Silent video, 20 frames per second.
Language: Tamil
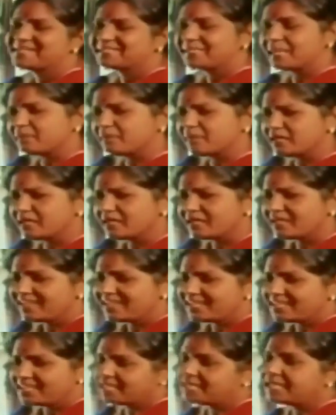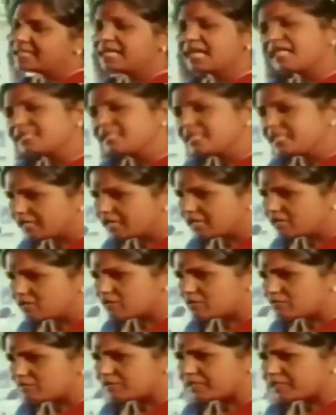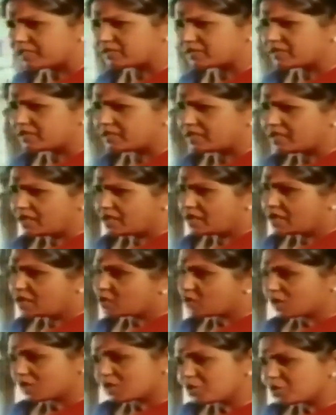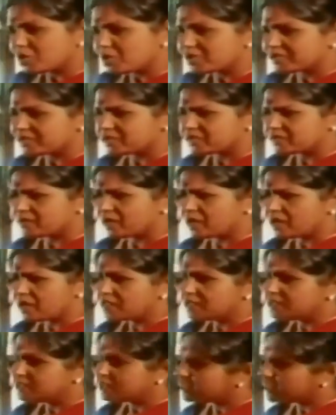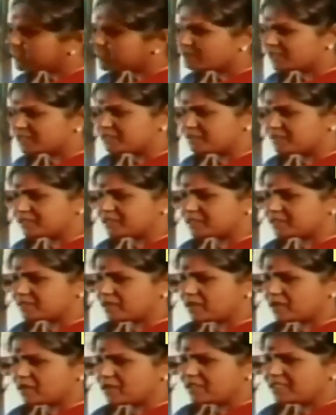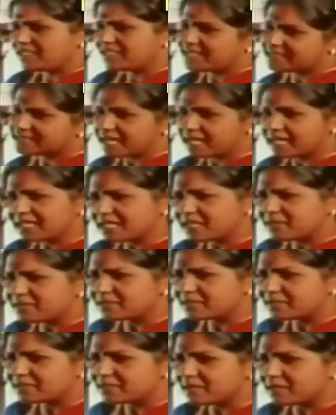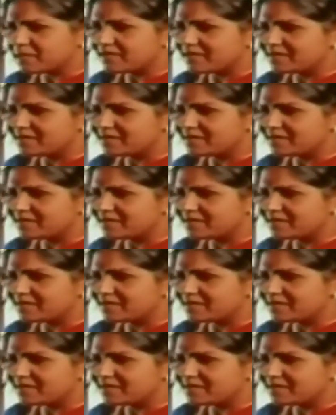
தம்பி இன்னைக்கு ராத்திரி என்ன குழம்பு வைக்கட்டும் குடல் குழம்பு வைக்கட்டுமா இல்ல ஈரல் வறுத்து வைக்கட்டுமா இல்ல தலைக்கறி வைக்கட்டுமா